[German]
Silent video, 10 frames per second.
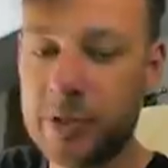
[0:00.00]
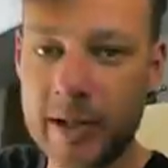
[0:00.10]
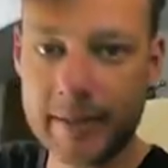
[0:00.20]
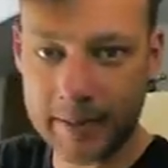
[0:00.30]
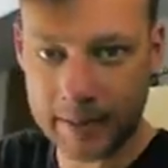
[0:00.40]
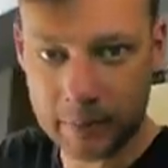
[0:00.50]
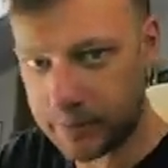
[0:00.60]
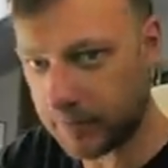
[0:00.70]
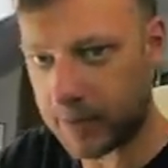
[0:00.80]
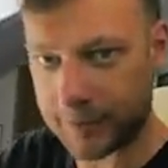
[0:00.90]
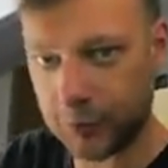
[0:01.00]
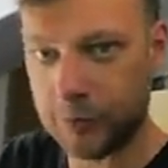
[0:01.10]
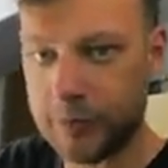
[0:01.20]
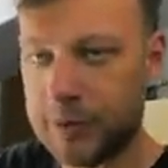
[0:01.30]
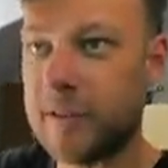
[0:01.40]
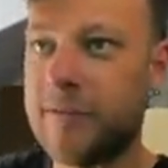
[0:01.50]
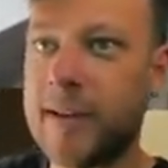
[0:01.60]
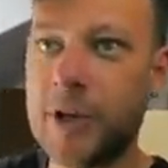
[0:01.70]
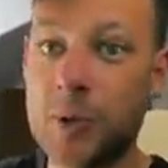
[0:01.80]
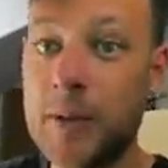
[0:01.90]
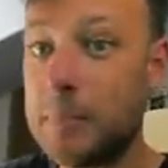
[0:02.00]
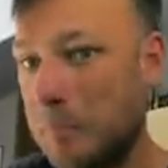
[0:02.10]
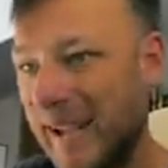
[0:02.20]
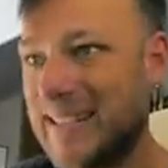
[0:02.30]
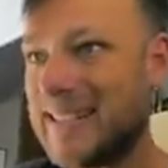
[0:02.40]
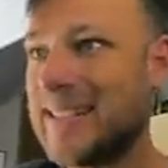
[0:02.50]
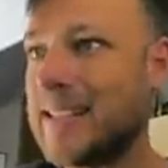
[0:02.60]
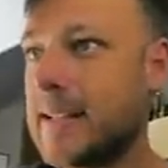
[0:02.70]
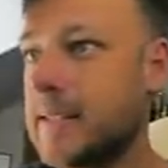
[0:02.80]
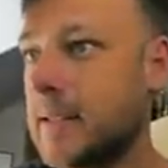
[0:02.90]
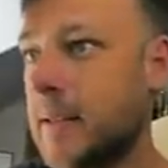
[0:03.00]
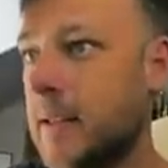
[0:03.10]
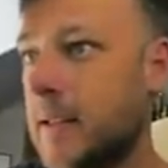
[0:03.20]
Schaltgetriebe, also so wie du es in der Fahrschule meistens hast.